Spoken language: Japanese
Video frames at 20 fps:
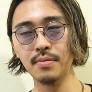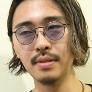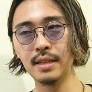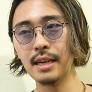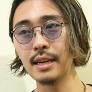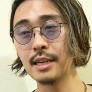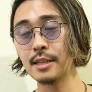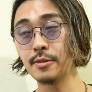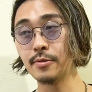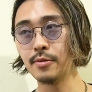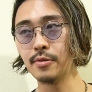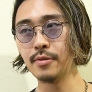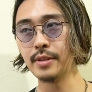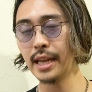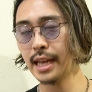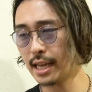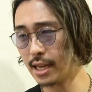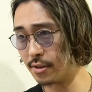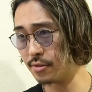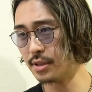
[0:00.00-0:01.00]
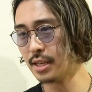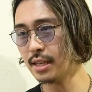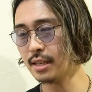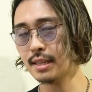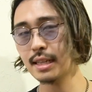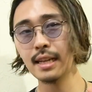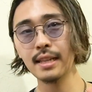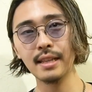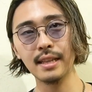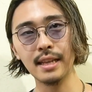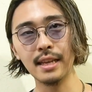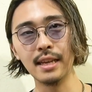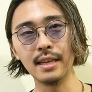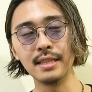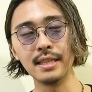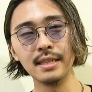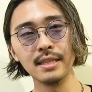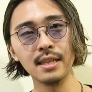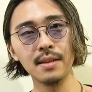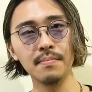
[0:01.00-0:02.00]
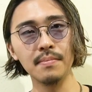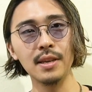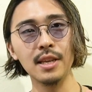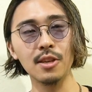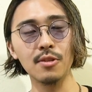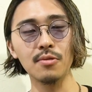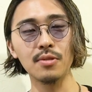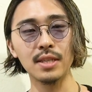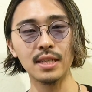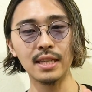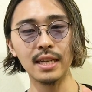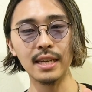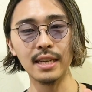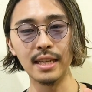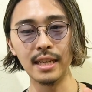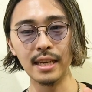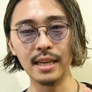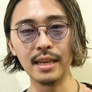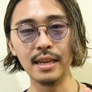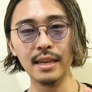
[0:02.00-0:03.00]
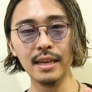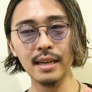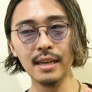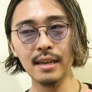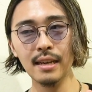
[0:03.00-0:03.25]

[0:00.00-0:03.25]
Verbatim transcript: なんかその、大学に行ったって全然勉強しないで、